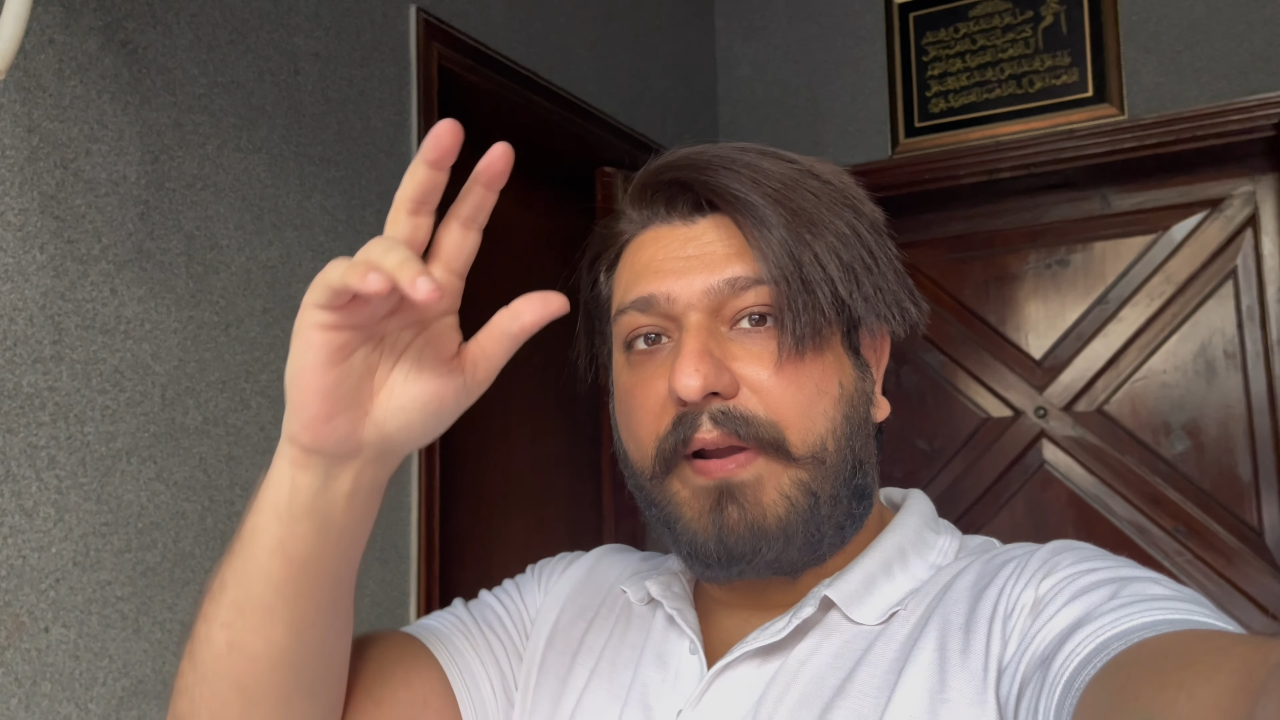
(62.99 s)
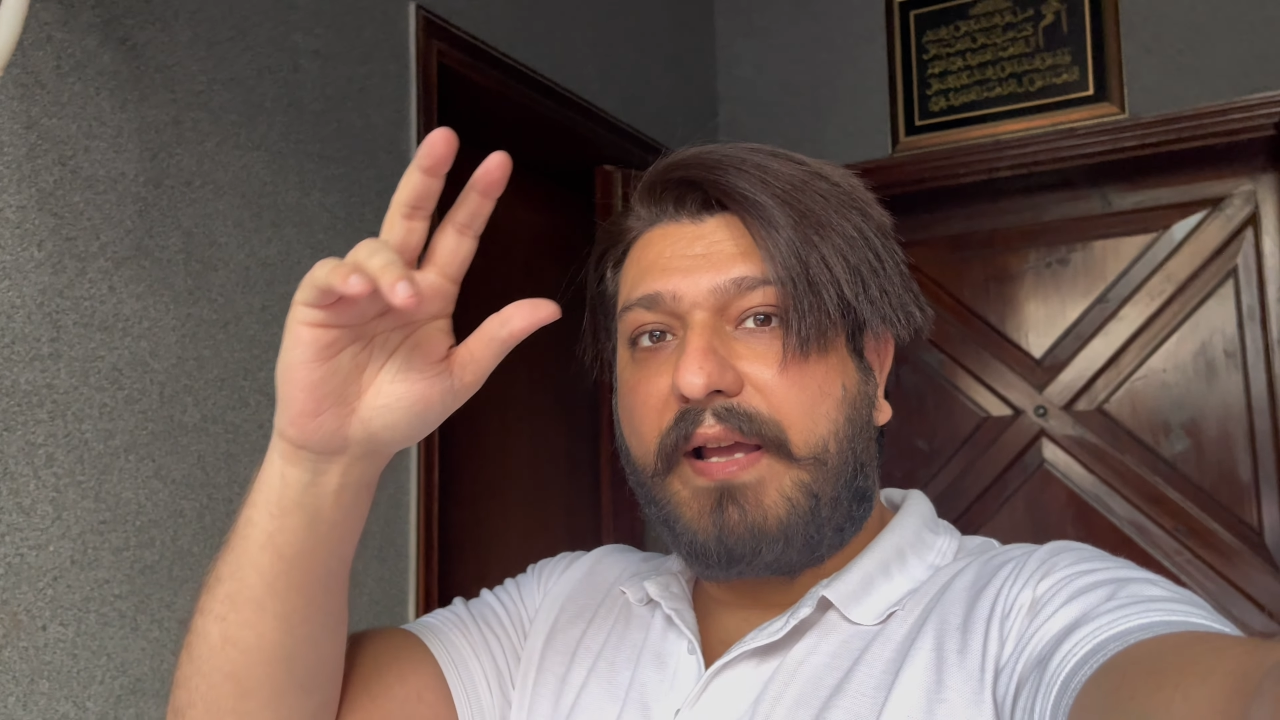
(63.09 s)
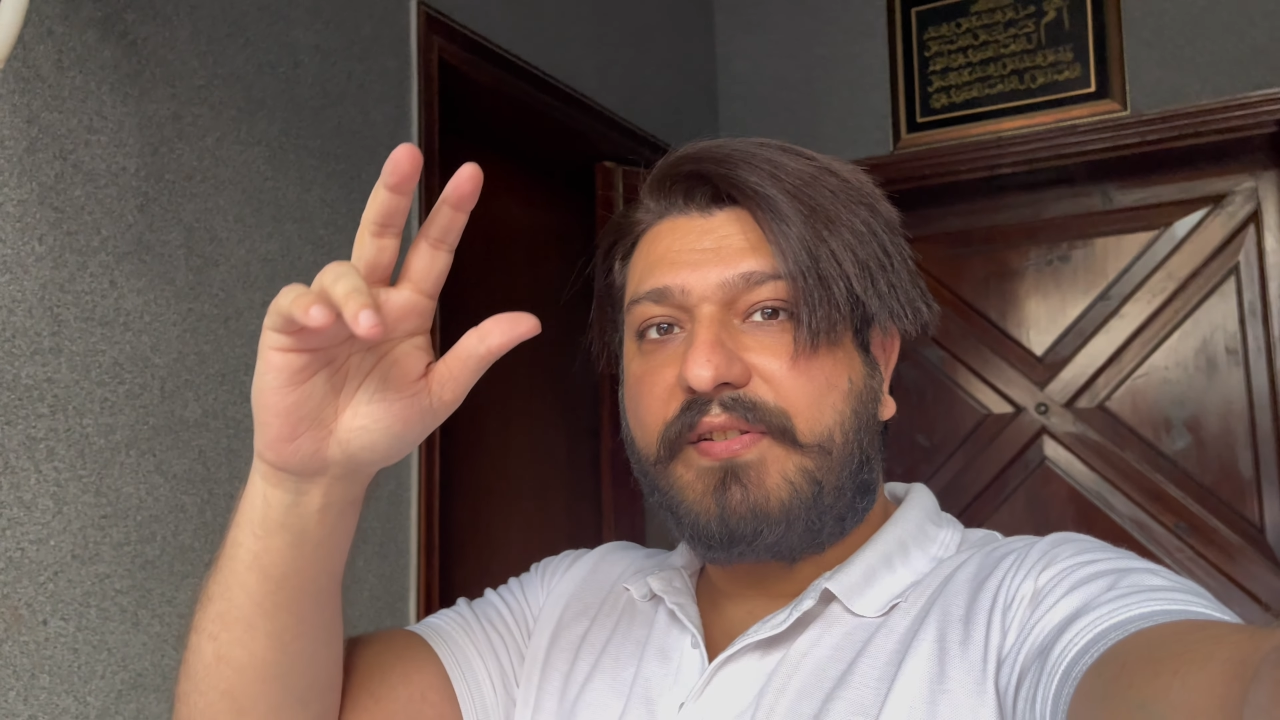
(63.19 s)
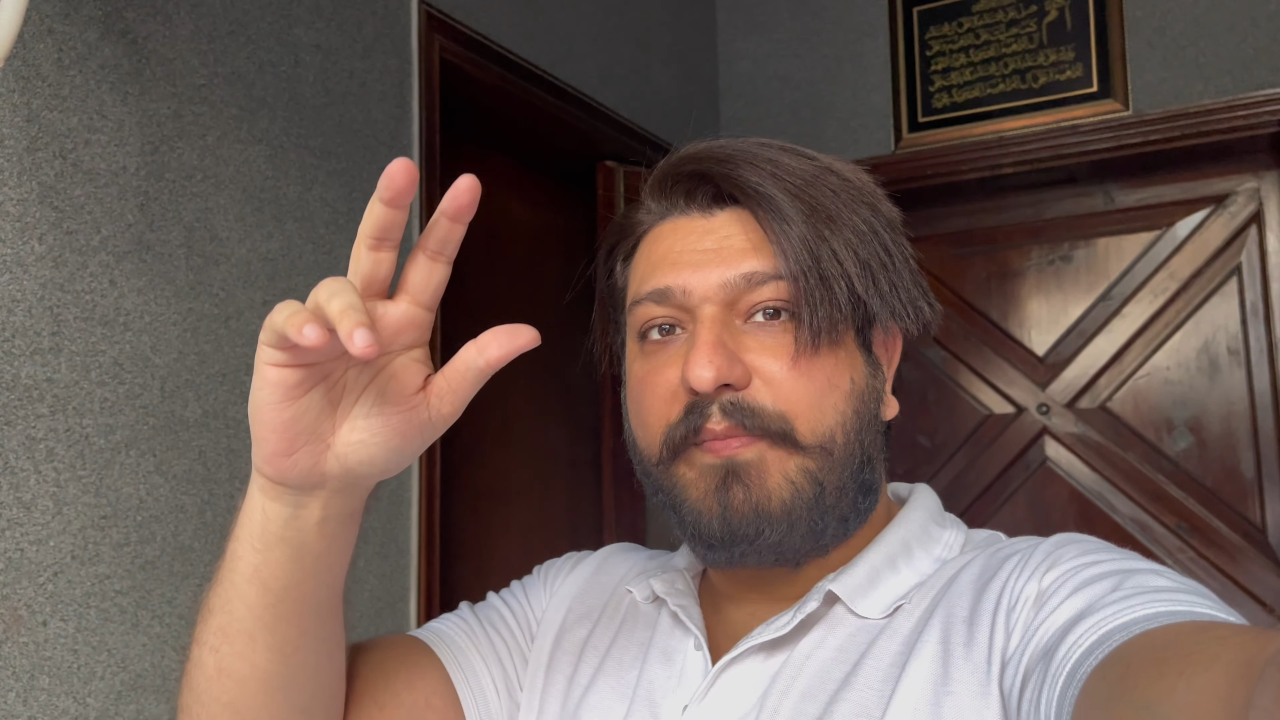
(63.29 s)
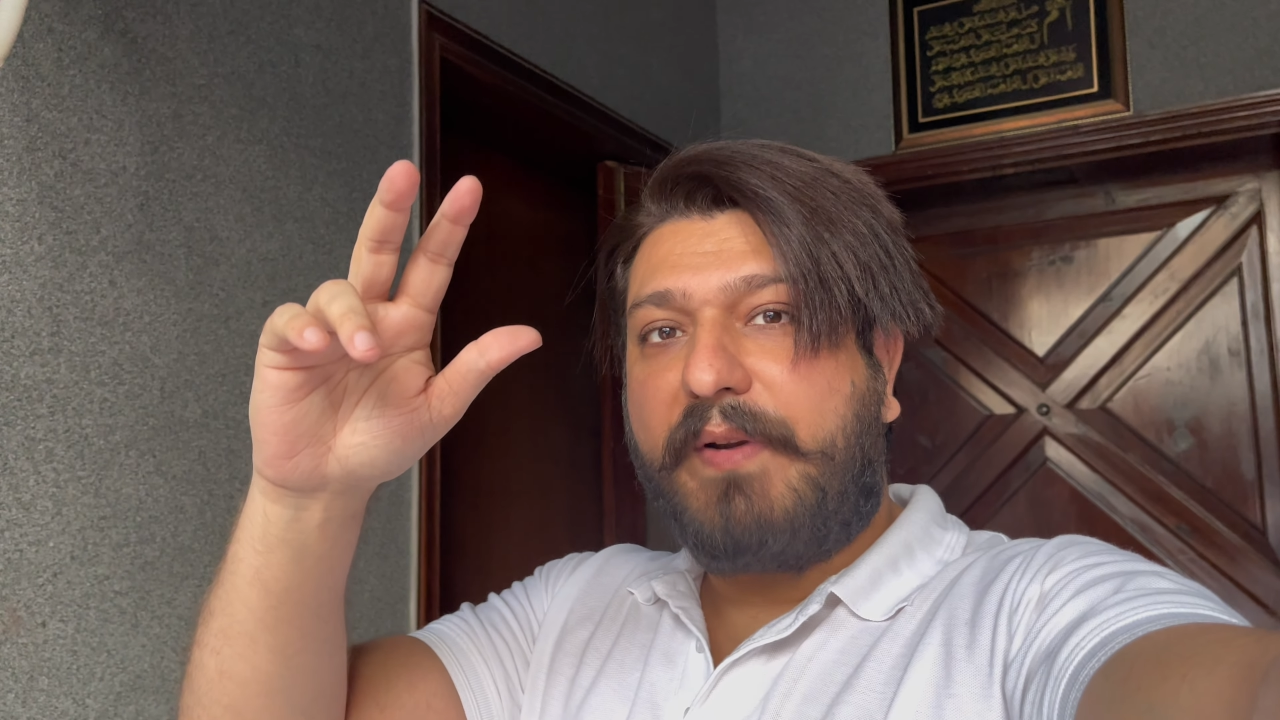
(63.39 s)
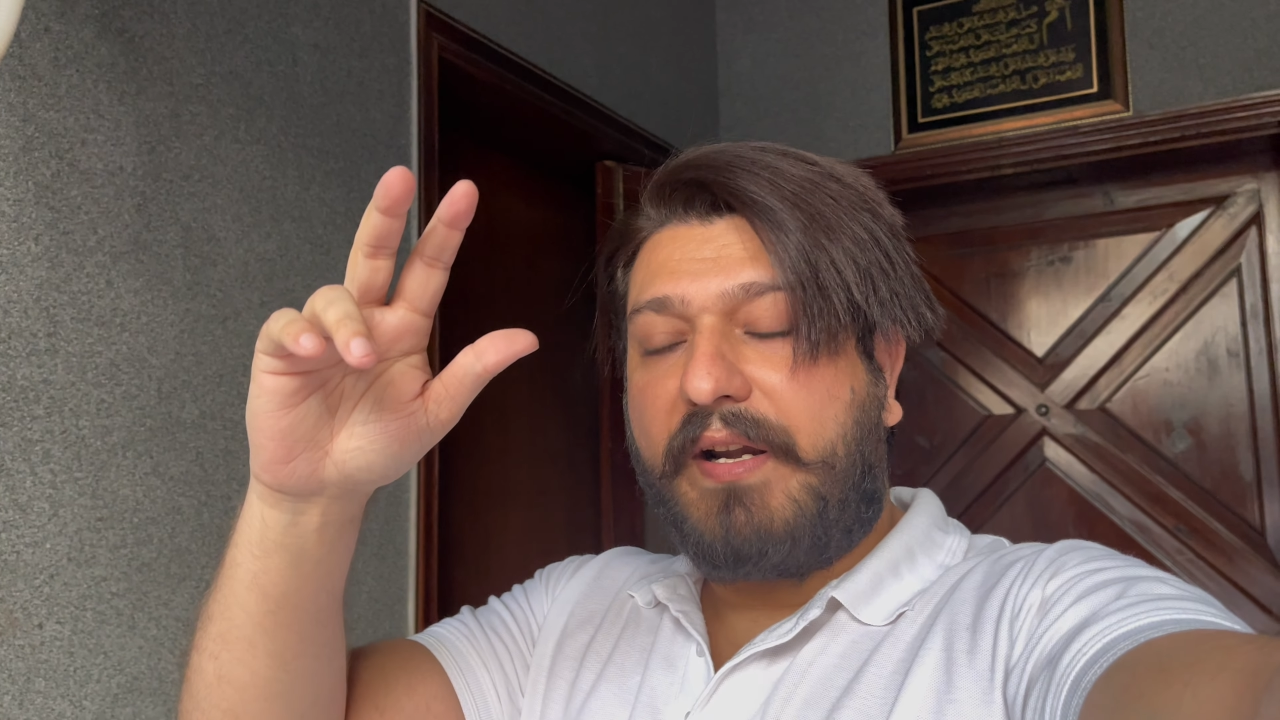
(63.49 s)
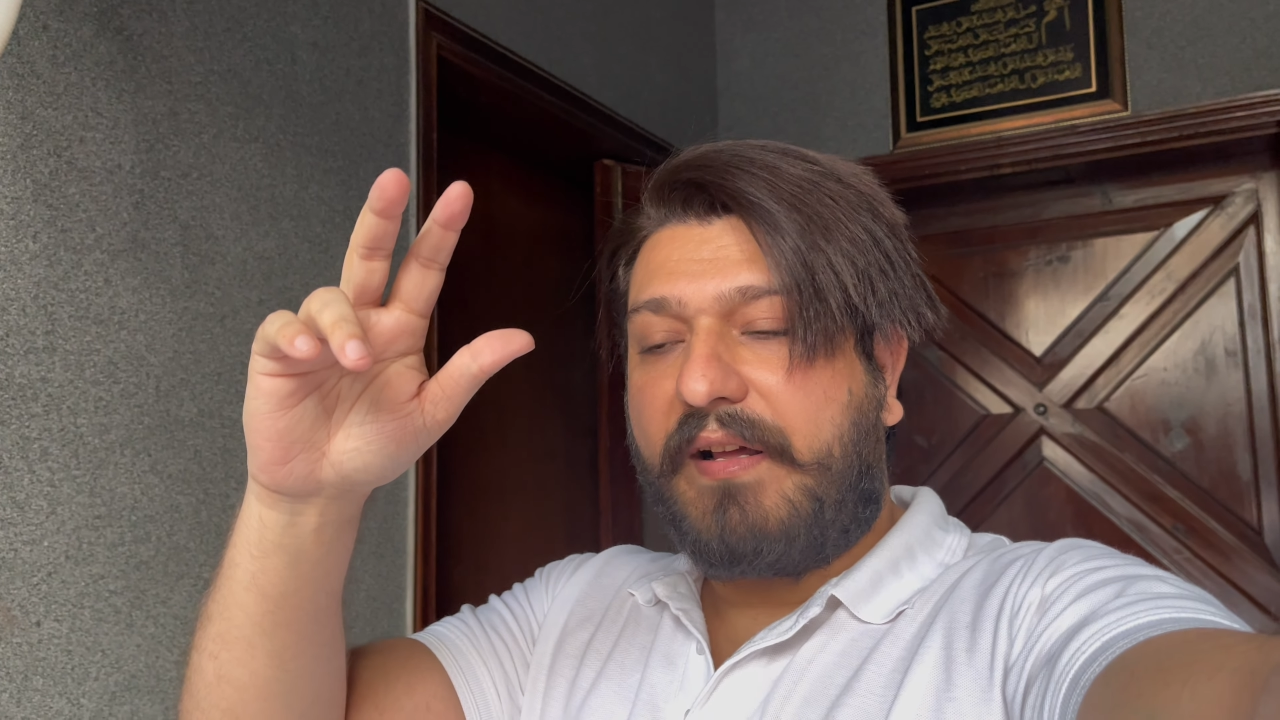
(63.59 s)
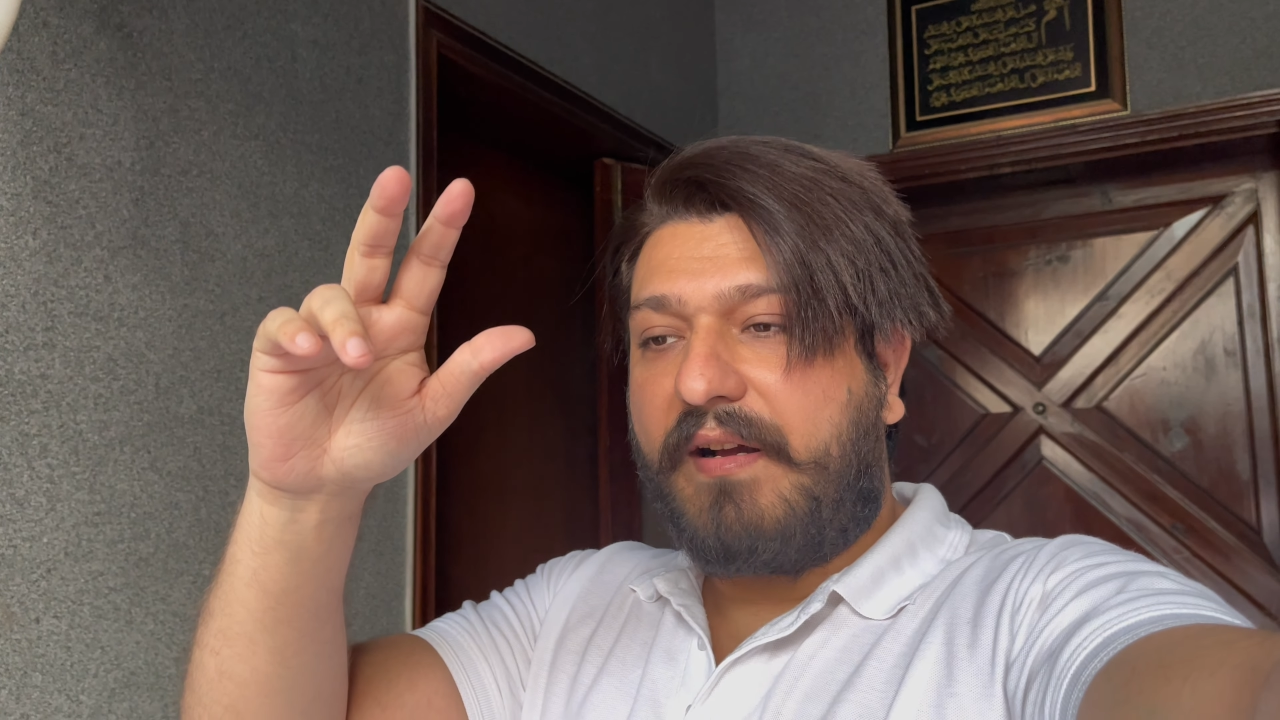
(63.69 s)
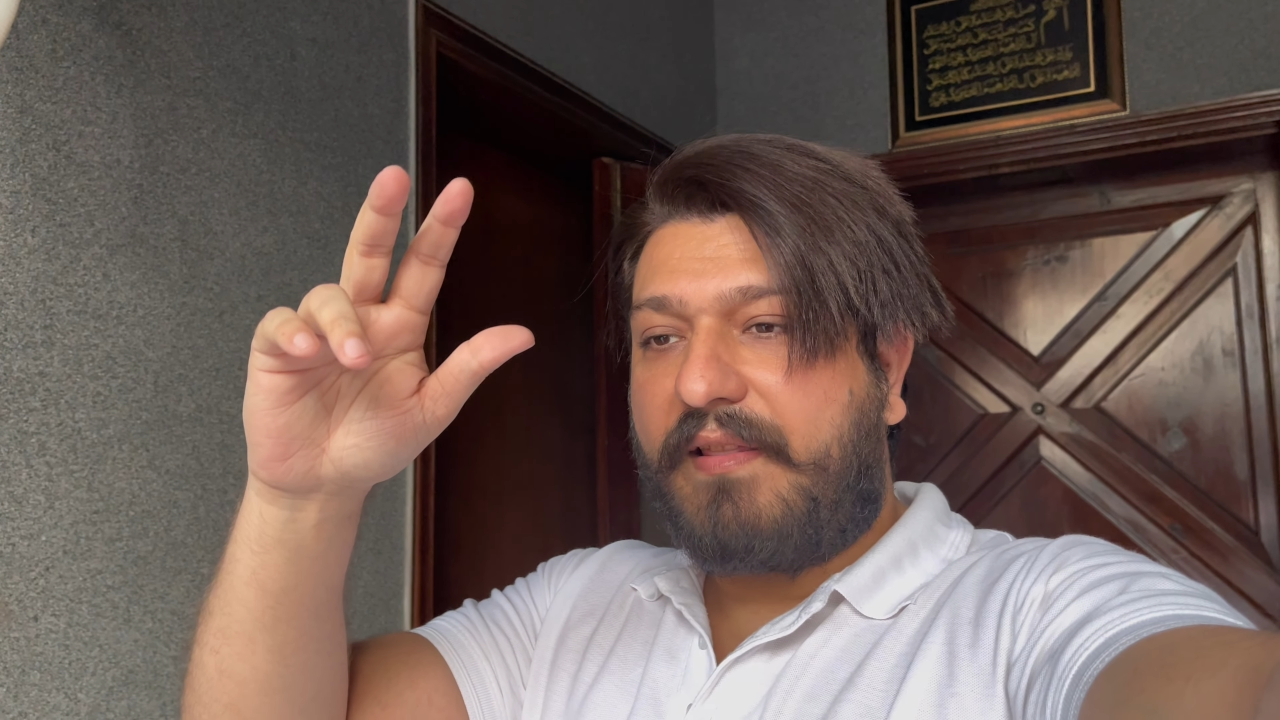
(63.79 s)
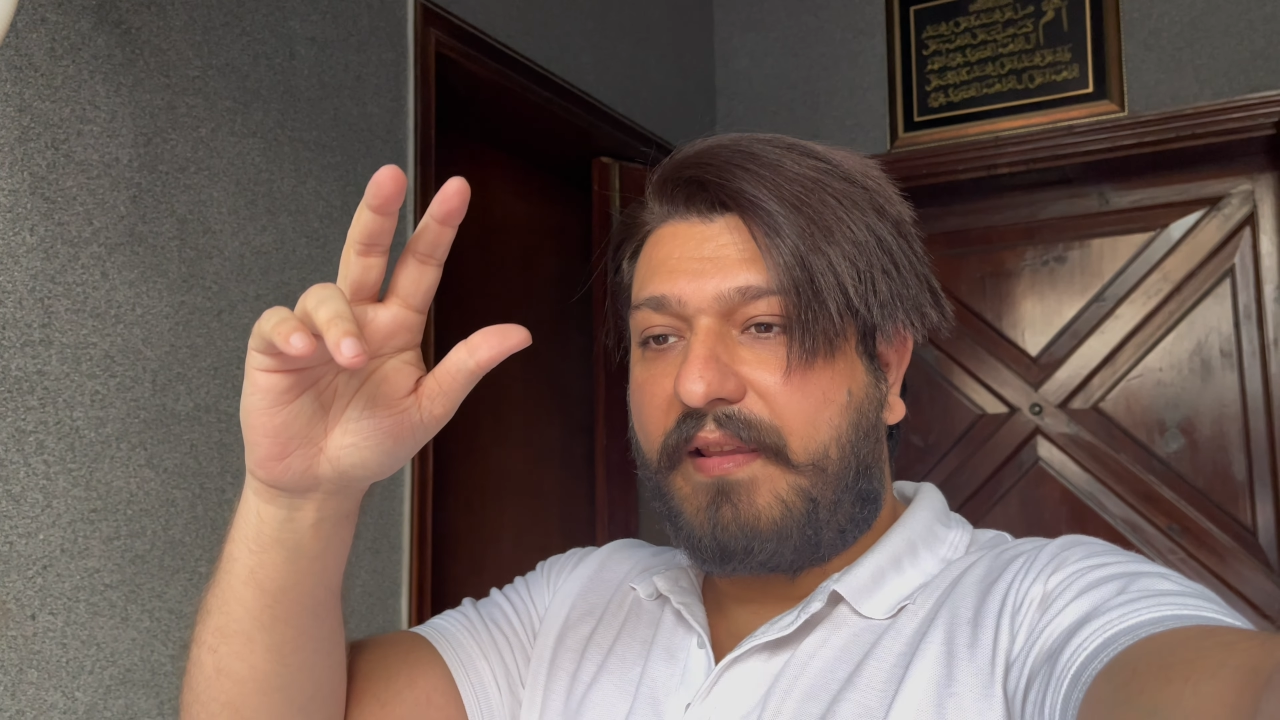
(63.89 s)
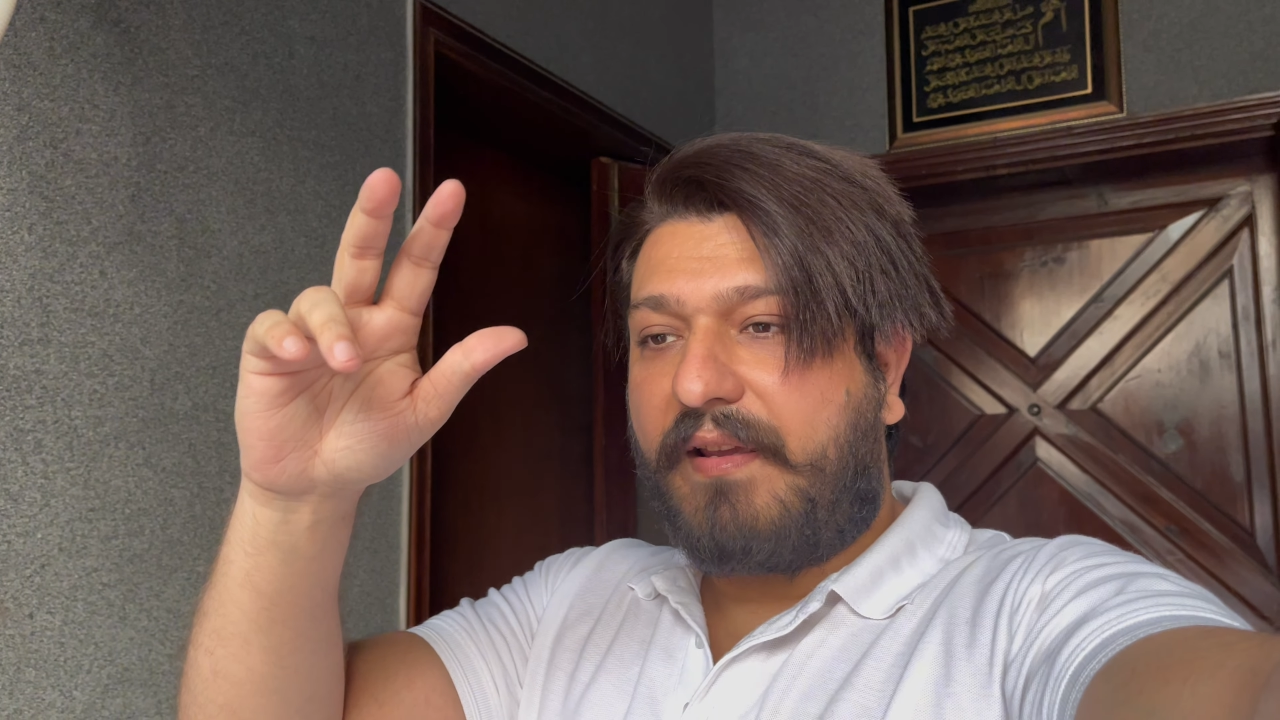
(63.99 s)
का एस्टिमेट लगाते